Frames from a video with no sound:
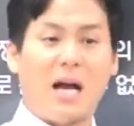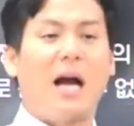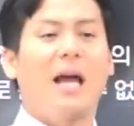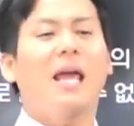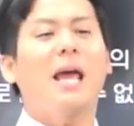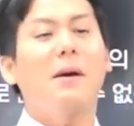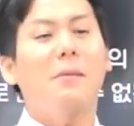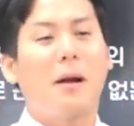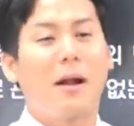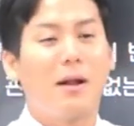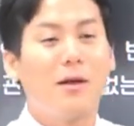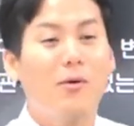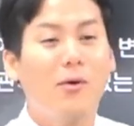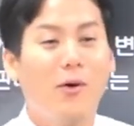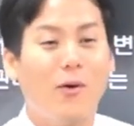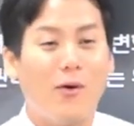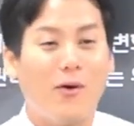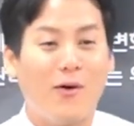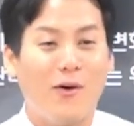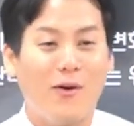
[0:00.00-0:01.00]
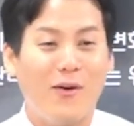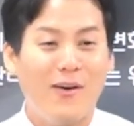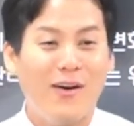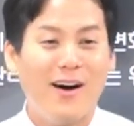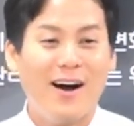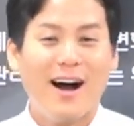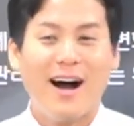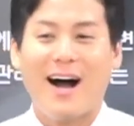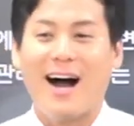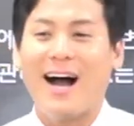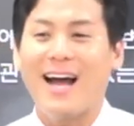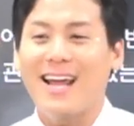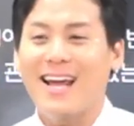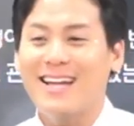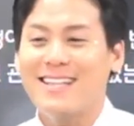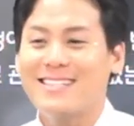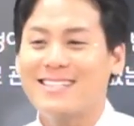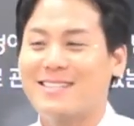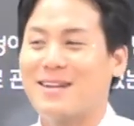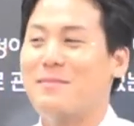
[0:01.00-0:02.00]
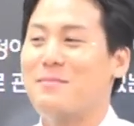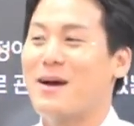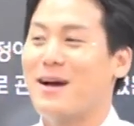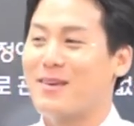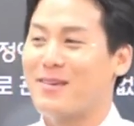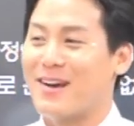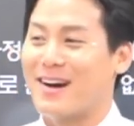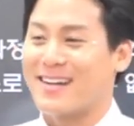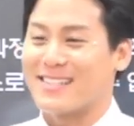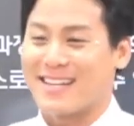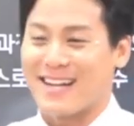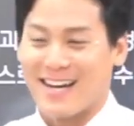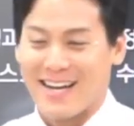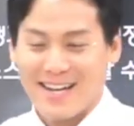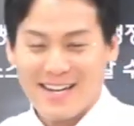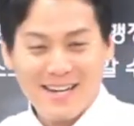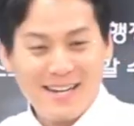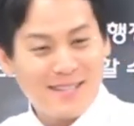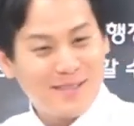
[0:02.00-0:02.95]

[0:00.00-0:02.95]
아야 말고, 아야는 설명 이 기억하잖아.